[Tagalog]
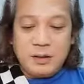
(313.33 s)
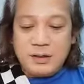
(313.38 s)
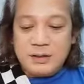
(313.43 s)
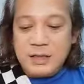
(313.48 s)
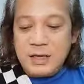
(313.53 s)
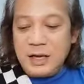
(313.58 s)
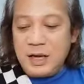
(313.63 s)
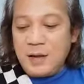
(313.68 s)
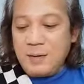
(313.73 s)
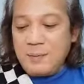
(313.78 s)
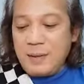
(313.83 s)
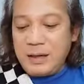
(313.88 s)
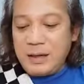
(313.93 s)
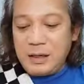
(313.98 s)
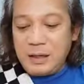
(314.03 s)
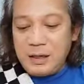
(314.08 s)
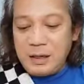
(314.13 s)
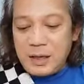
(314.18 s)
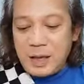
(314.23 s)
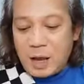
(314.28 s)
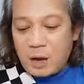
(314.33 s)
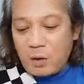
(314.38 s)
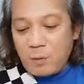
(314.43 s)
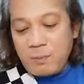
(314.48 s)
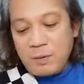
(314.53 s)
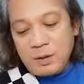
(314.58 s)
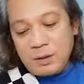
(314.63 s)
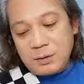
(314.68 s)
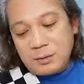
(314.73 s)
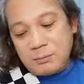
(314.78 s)
Kasi nga, mahilig na ako
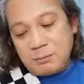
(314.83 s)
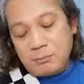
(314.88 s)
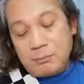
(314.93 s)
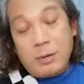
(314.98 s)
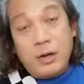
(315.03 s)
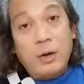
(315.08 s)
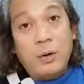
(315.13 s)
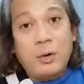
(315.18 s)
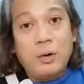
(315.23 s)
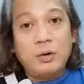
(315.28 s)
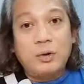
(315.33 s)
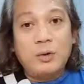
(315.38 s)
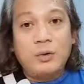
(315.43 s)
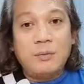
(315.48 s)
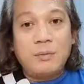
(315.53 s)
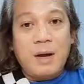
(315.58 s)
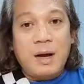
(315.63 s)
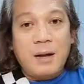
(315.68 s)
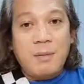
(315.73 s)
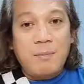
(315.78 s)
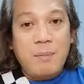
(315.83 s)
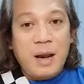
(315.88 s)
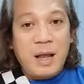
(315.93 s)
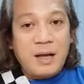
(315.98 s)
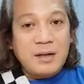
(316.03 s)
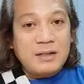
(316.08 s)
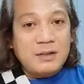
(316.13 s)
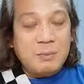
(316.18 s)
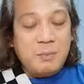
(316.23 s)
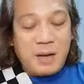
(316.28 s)
mag manood ng mga
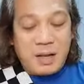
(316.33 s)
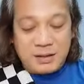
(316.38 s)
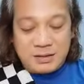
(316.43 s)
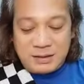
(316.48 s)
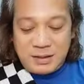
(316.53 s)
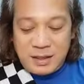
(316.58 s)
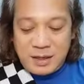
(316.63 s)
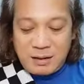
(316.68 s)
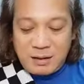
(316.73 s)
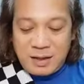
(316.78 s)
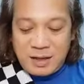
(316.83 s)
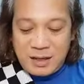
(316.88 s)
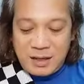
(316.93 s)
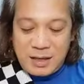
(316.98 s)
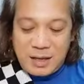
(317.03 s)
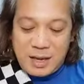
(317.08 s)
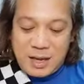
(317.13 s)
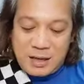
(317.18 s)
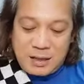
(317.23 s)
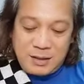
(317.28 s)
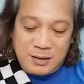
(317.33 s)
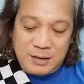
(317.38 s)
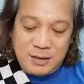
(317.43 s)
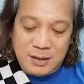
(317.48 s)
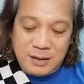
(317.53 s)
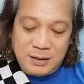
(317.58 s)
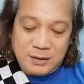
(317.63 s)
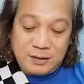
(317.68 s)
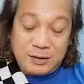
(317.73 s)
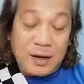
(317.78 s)
vlogs-vlogs din ng ganyan.
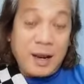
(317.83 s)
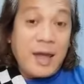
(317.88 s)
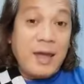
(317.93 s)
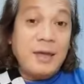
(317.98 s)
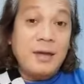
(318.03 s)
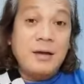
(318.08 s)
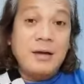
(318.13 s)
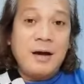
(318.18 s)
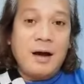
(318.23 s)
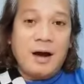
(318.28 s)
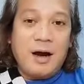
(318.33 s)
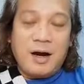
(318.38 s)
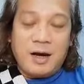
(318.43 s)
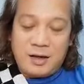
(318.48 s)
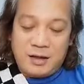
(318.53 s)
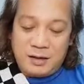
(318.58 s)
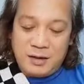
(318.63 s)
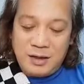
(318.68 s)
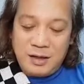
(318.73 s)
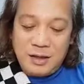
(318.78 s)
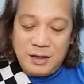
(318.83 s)
Trying hard.